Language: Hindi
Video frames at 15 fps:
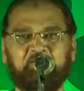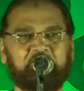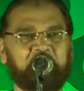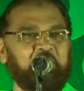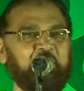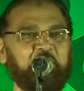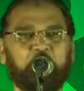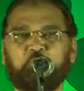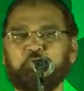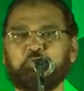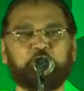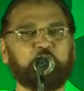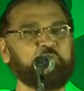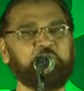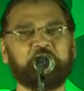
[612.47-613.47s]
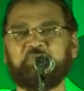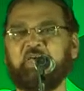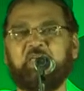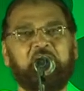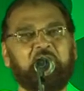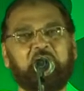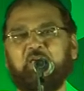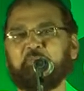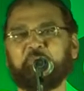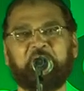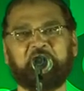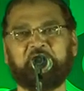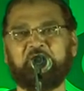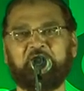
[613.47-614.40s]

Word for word: तेरी खुशबू से सारा घर में